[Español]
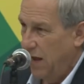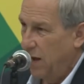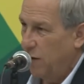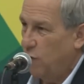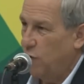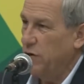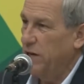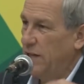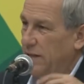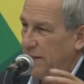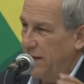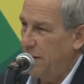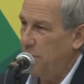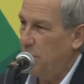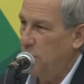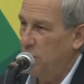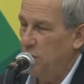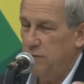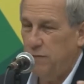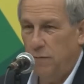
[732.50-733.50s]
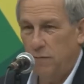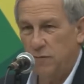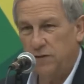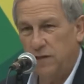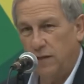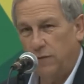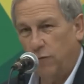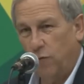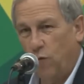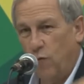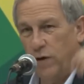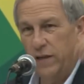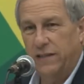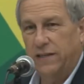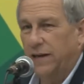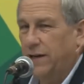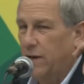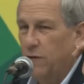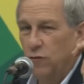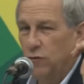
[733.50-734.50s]
Con el tiempo nos fuimos dando
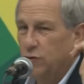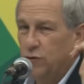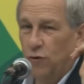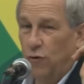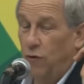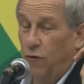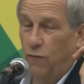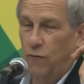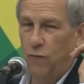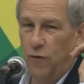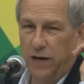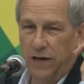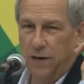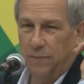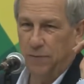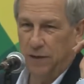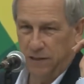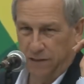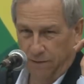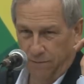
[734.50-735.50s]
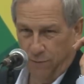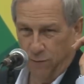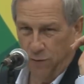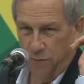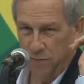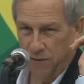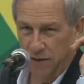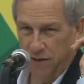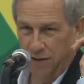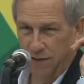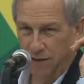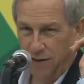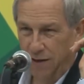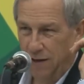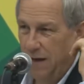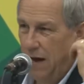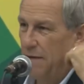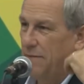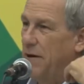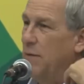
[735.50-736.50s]
cuenta que no solo fue la plataforma,
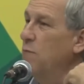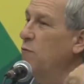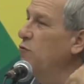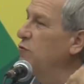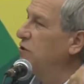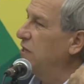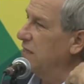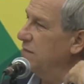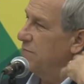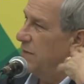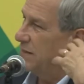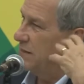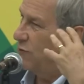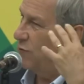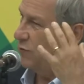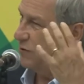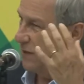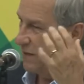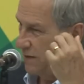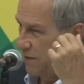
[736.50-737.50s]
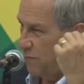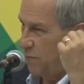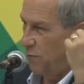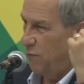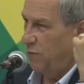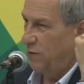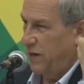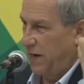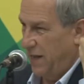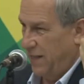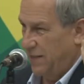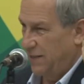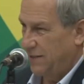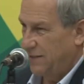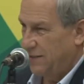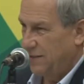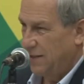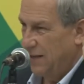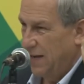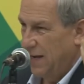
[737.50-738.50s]
había muchas más cosas
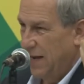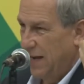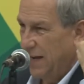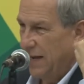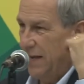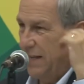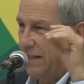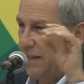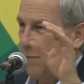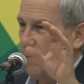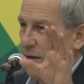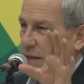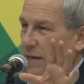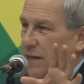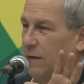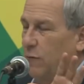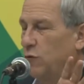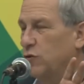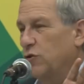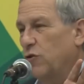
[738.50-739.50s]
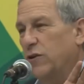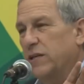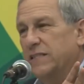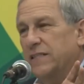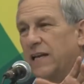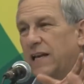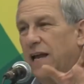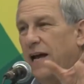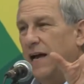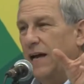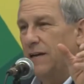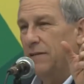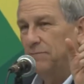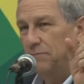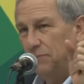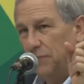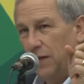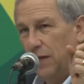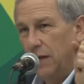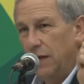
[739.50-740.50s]
involucradas y también incluso desde la
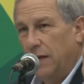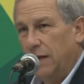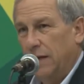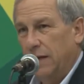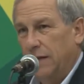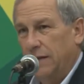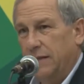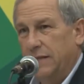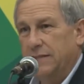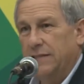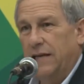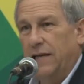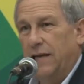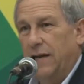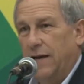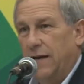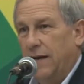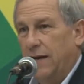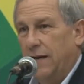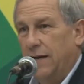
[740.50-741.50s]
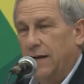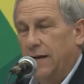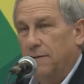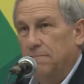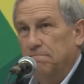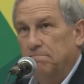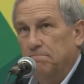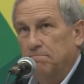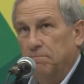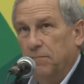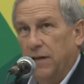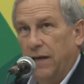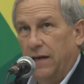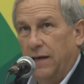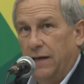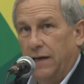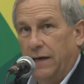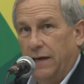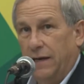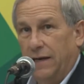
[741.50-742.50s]
desde mm,
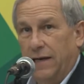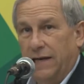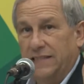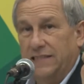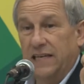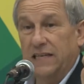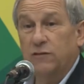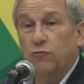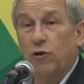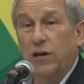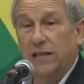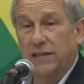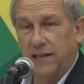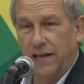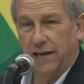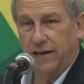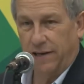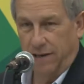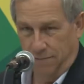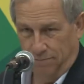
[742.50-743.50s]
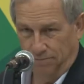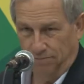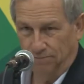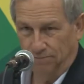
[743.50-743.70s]
eh, el acceso a la tierra.